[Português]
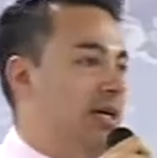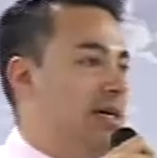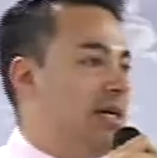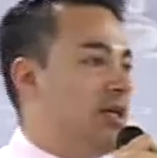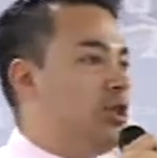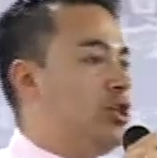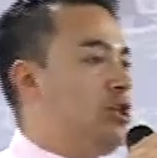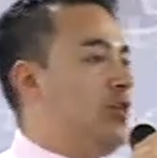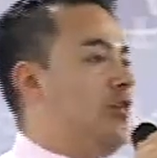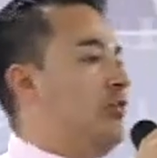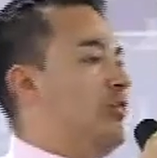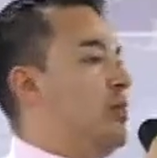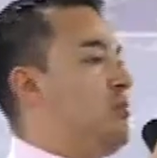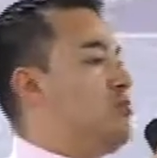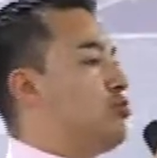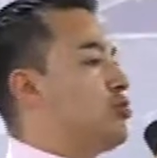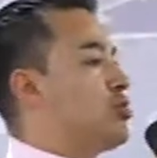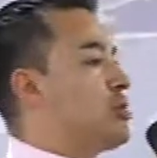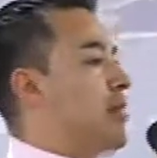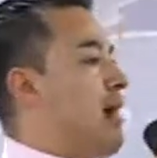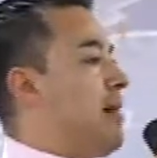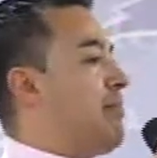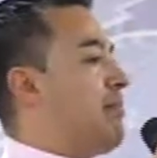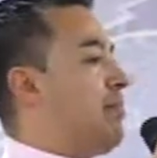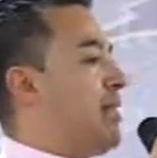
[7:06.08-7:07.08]
de vir
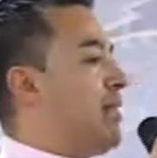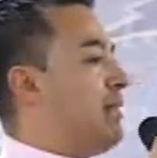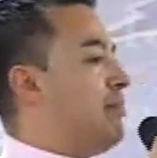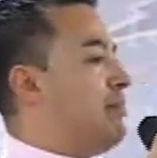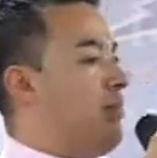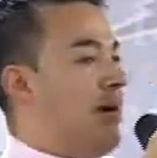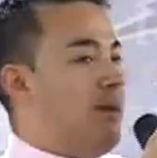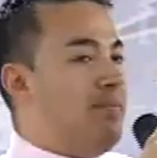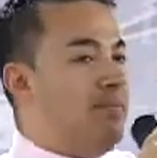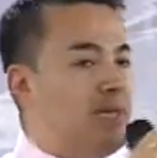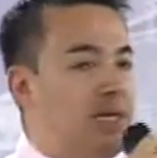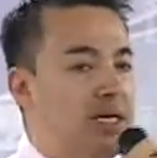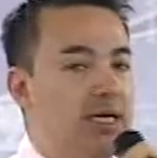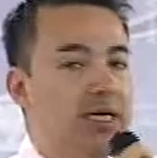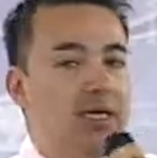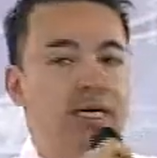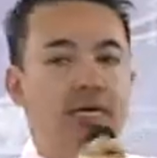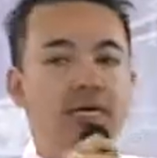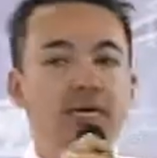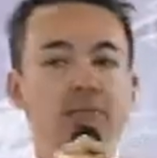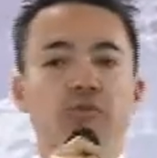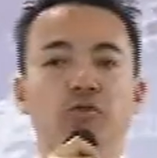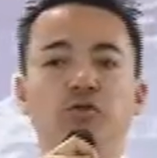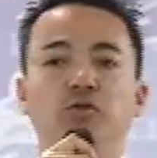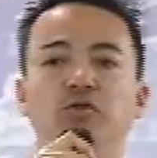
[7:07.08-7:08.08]
buscar pela
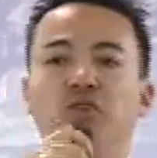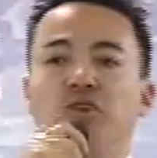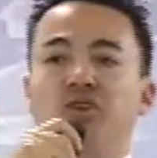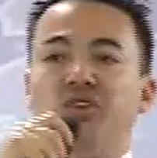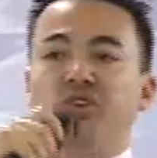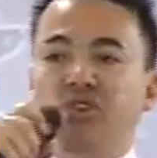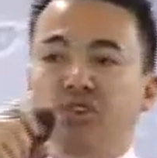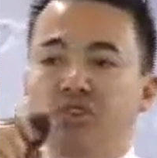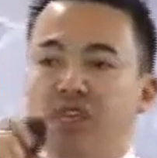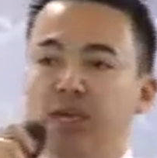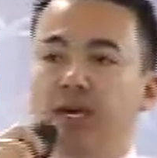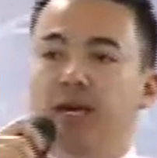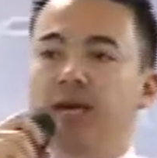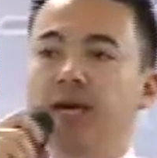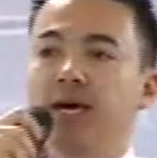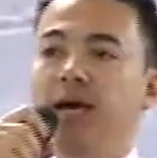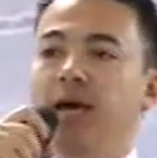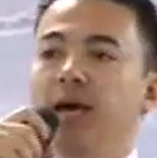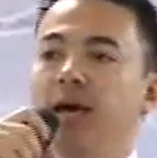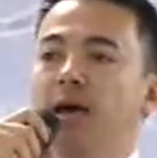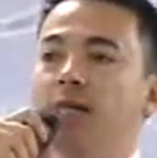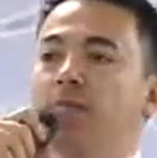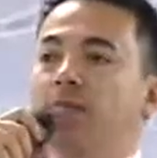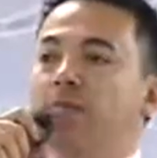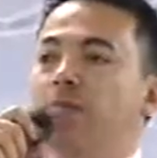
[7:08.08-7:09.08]
família, por você,
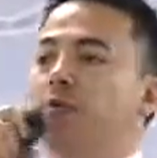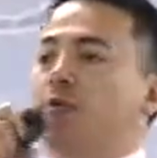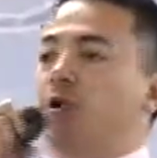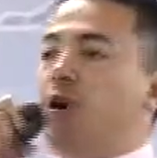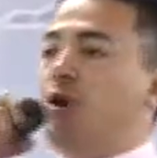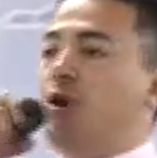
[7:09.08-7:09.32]
por